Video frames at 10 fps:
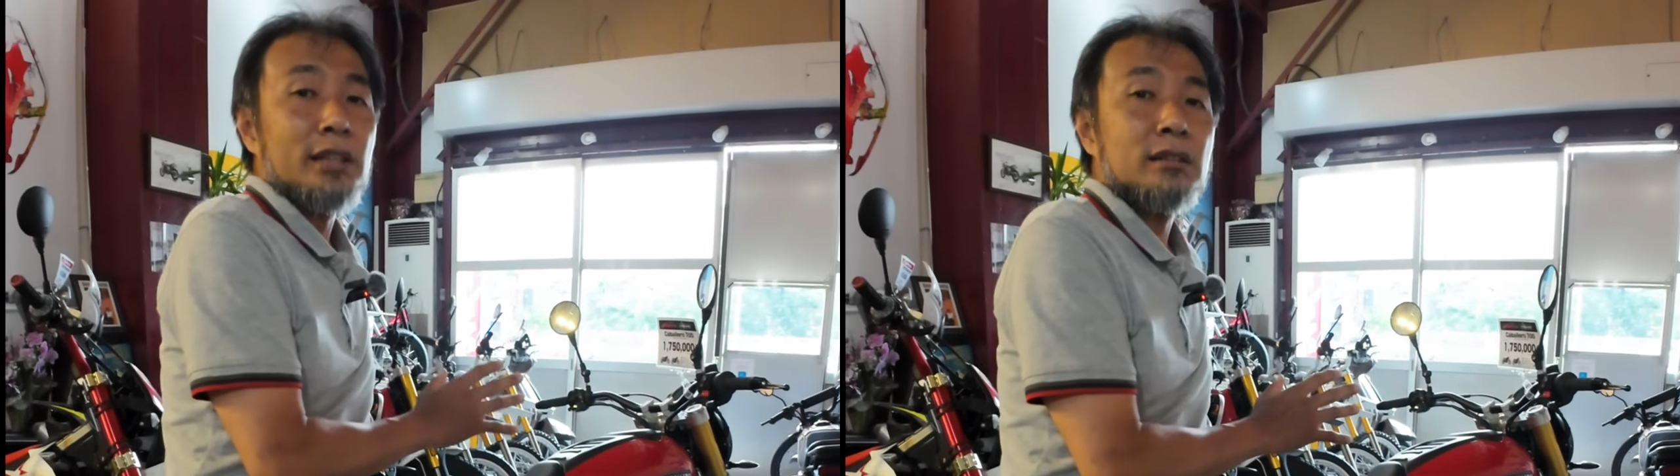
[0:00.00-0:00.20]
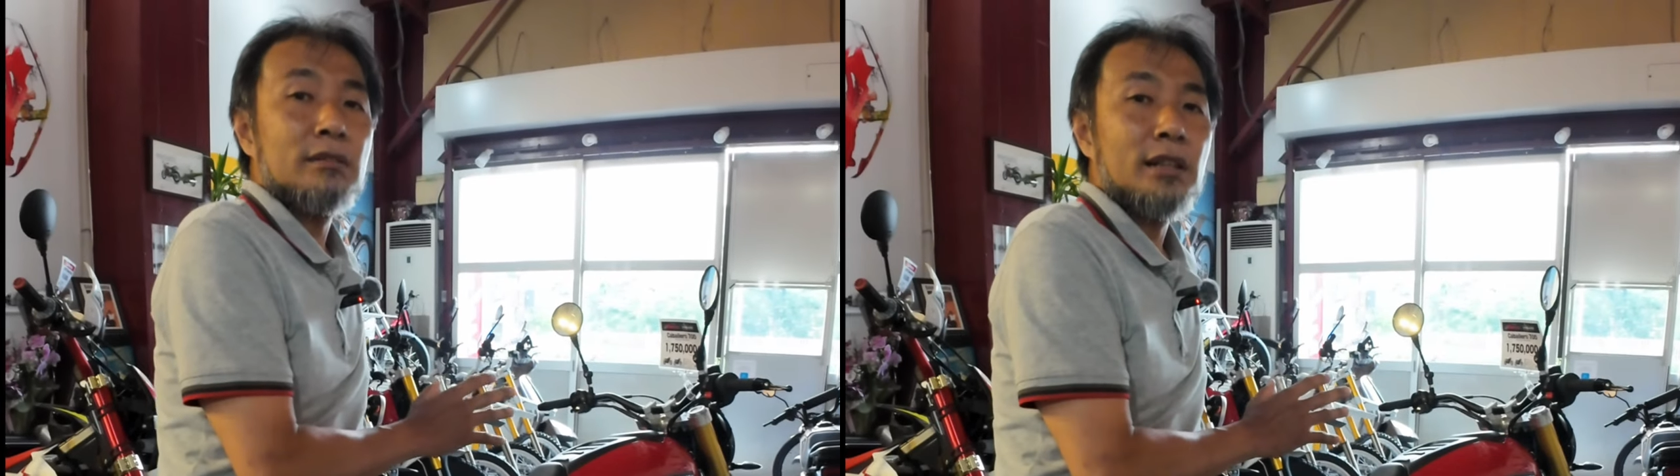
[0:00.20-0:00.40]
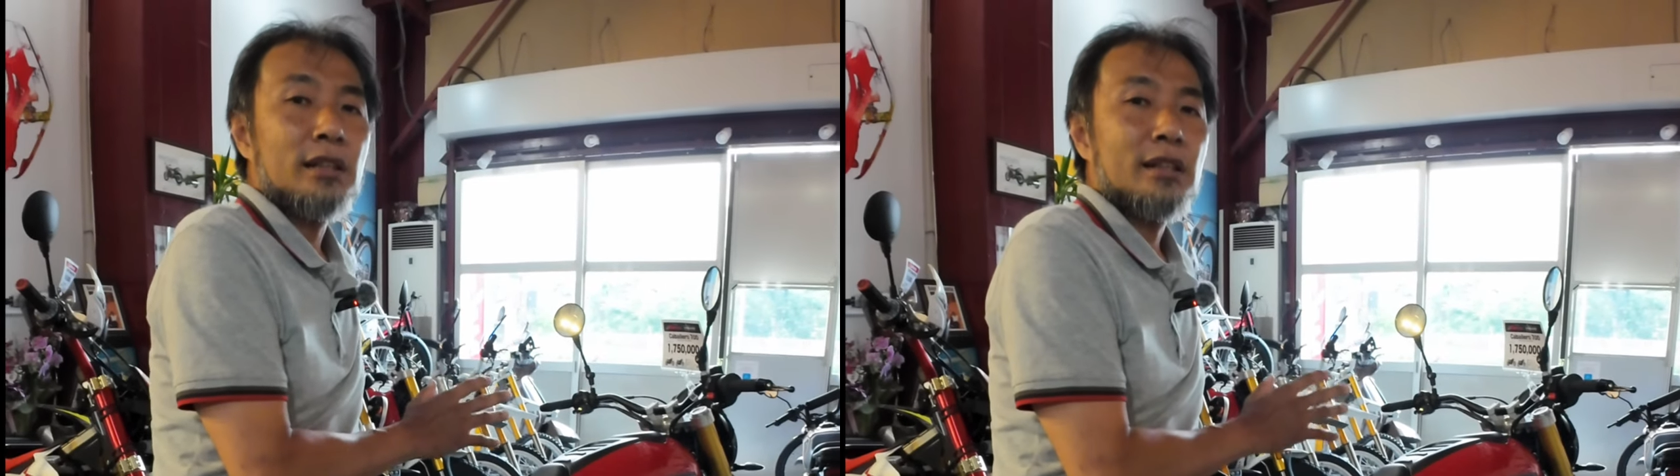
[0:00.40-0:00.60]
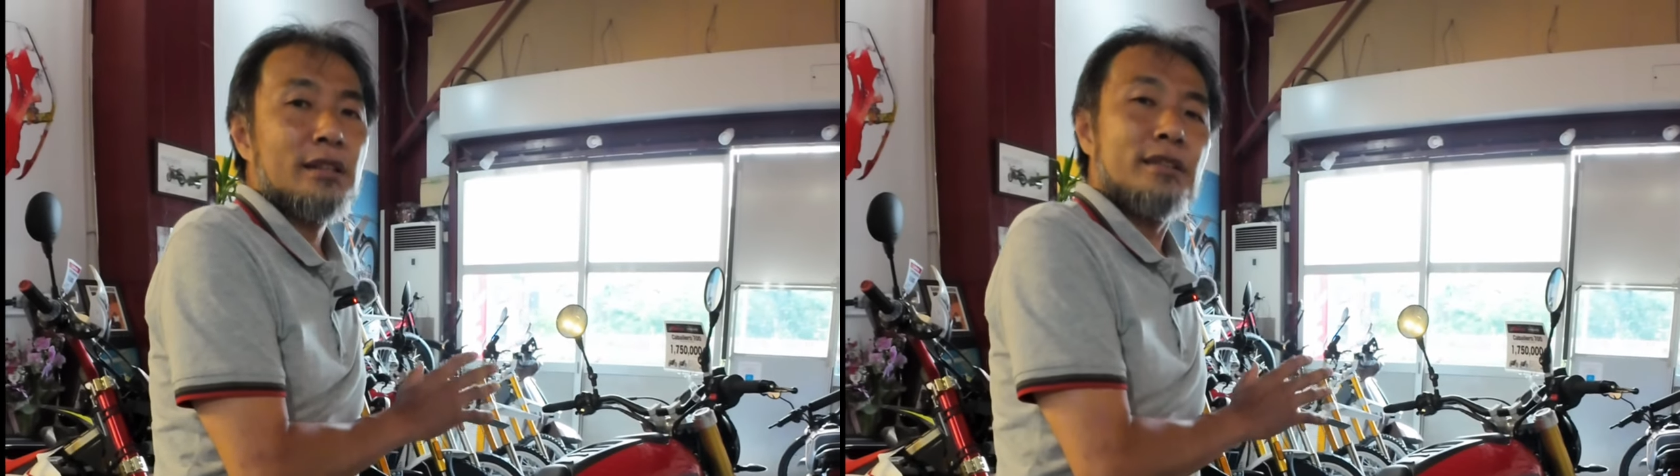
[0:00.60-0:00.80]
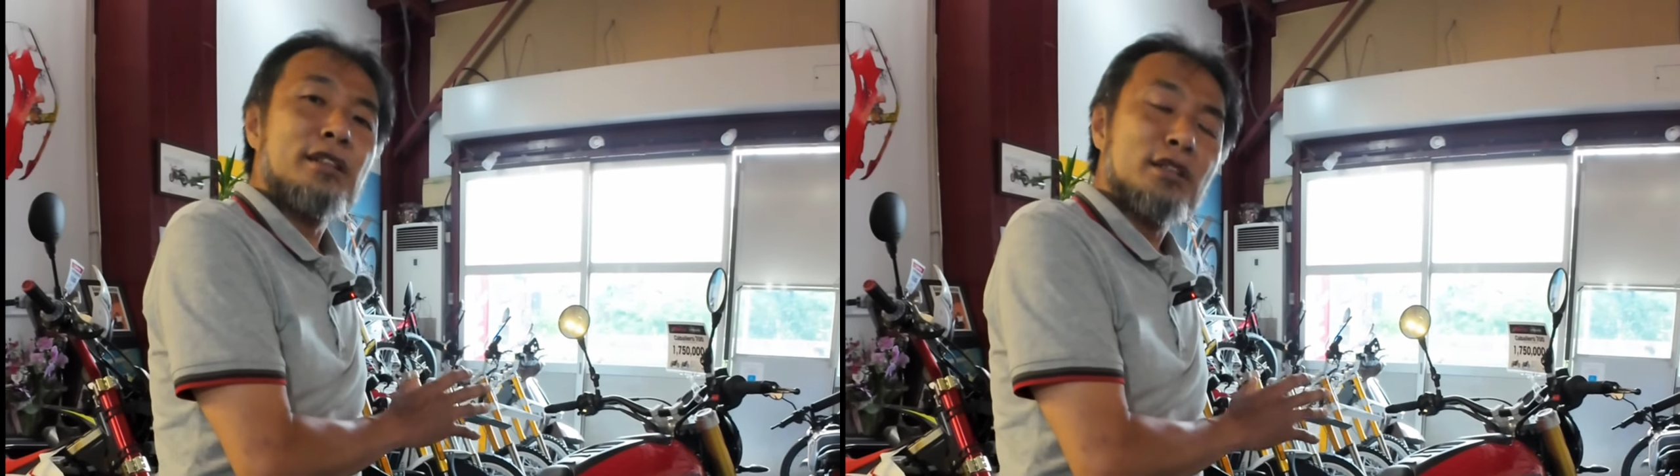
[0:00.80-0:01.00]
ンティックは
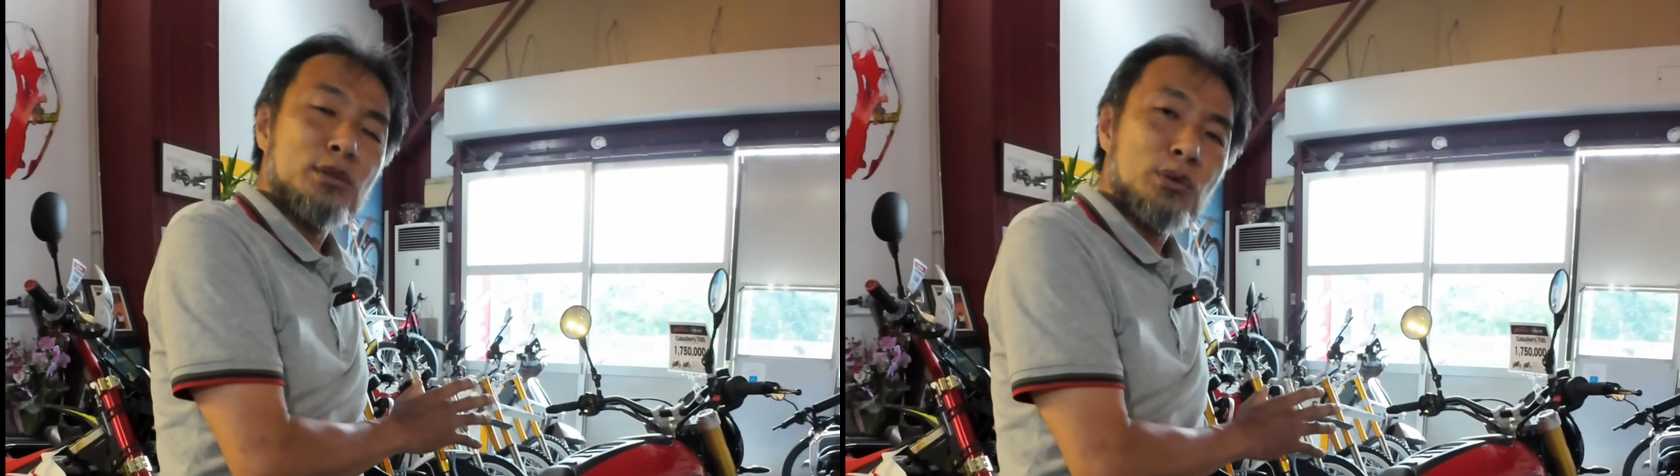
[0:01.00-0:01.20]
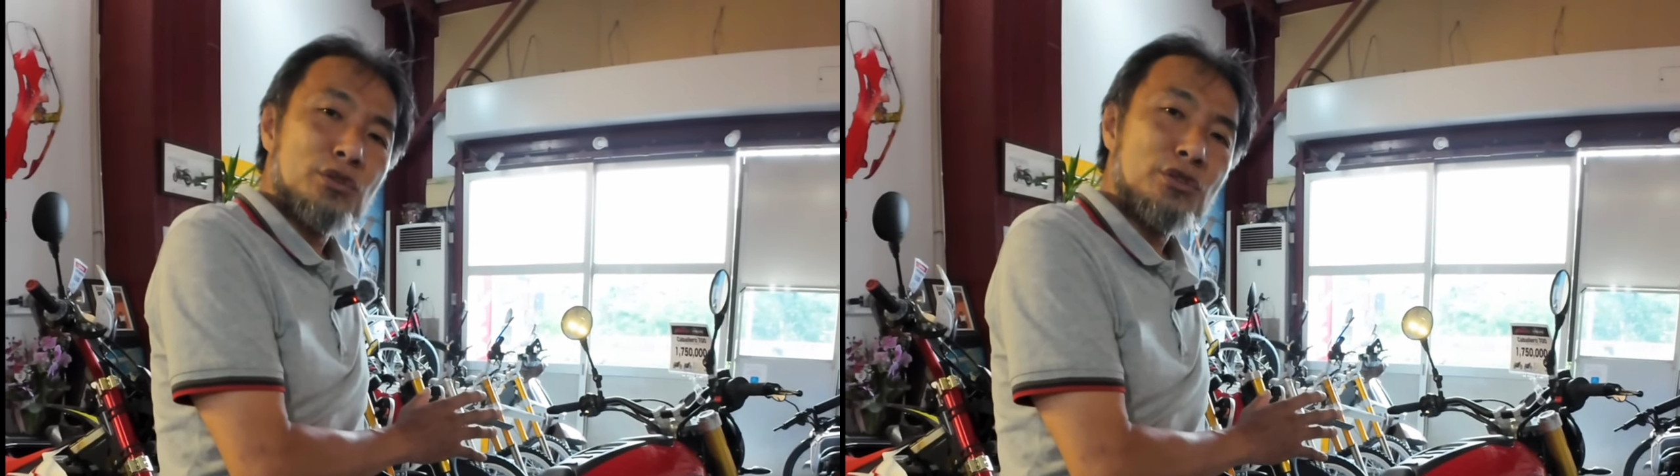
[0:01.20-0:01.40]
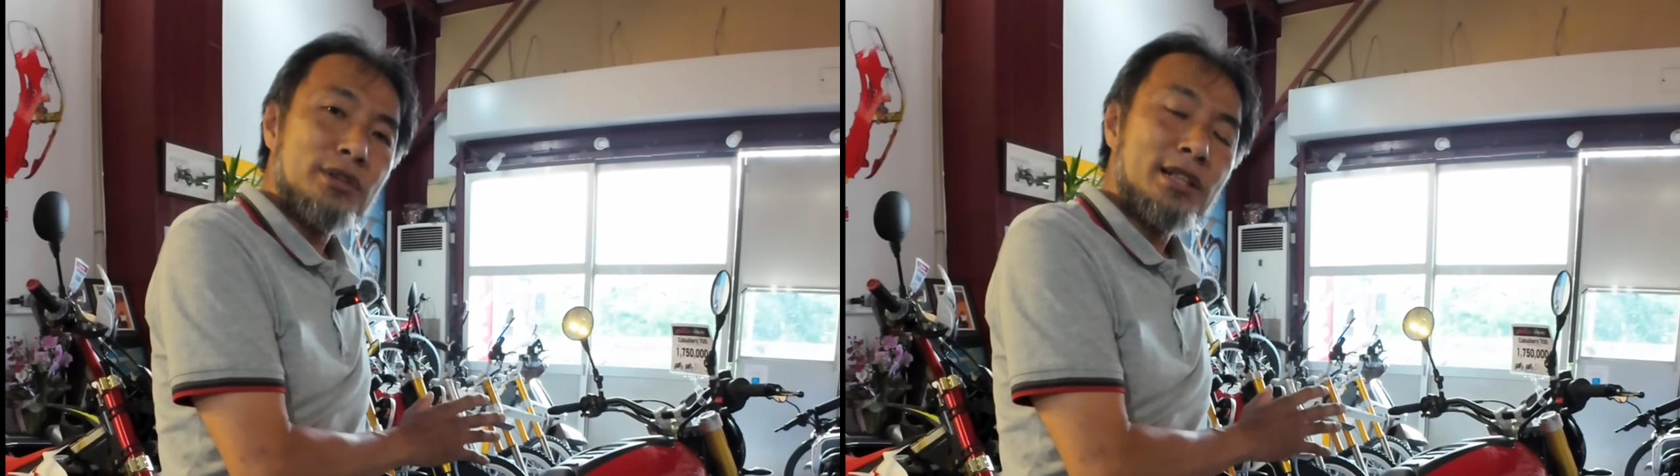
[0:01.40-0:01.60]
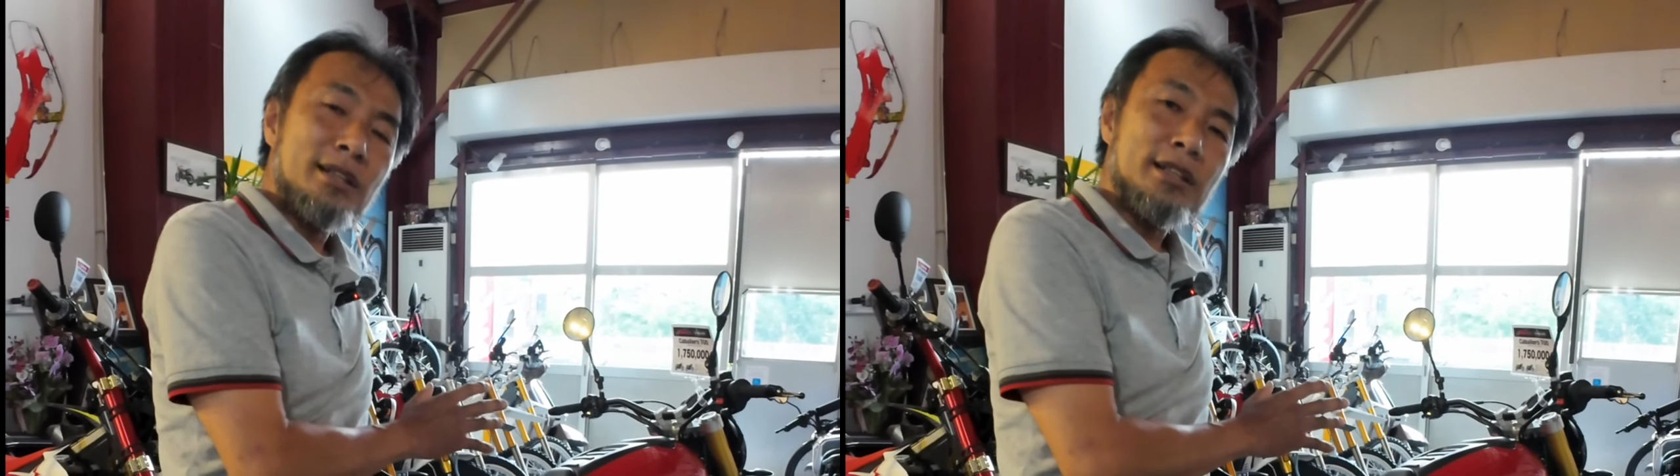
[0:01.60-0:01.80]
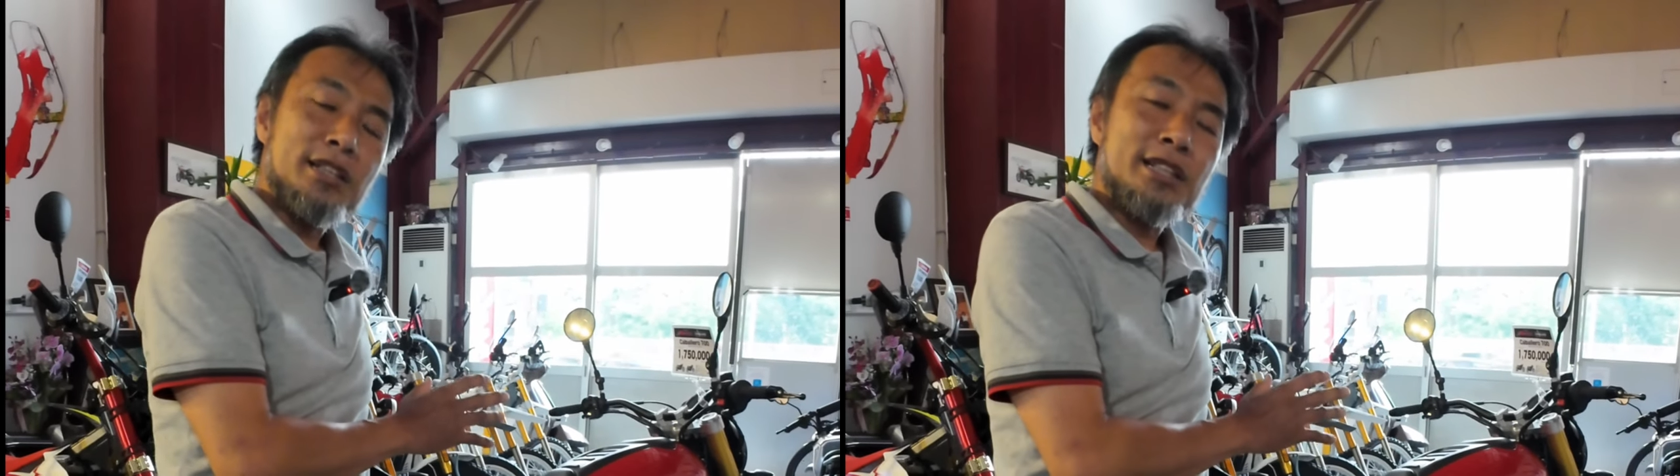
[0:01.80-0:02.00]
1960年
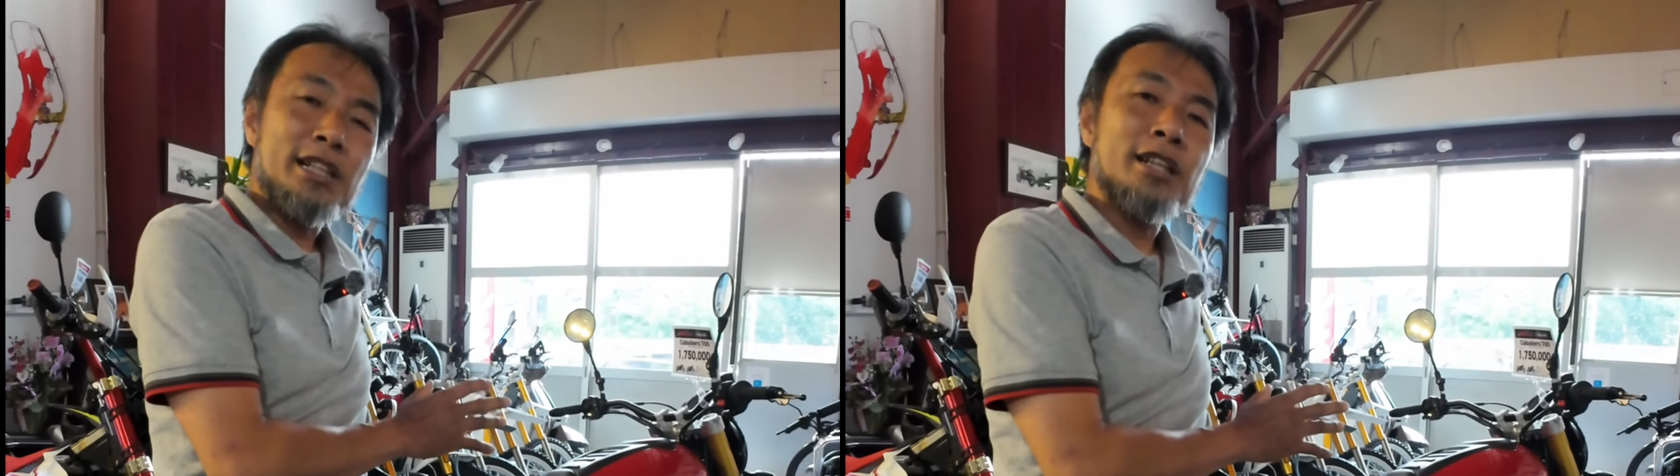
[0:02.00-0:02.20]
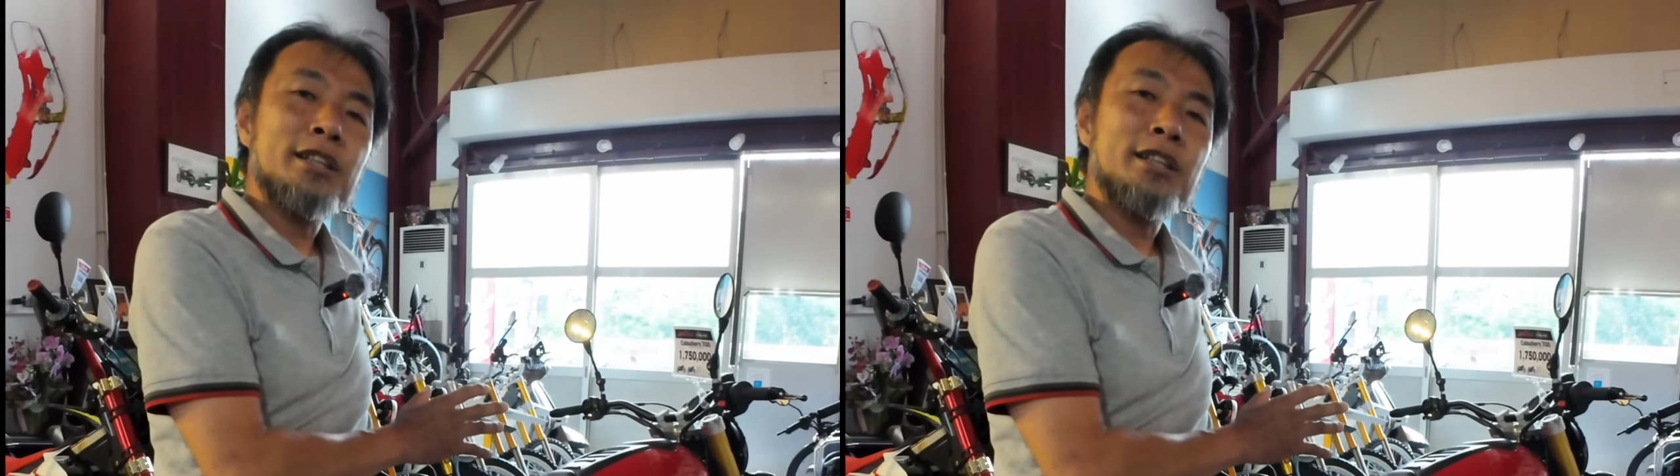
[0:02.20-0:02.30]
代にイタリア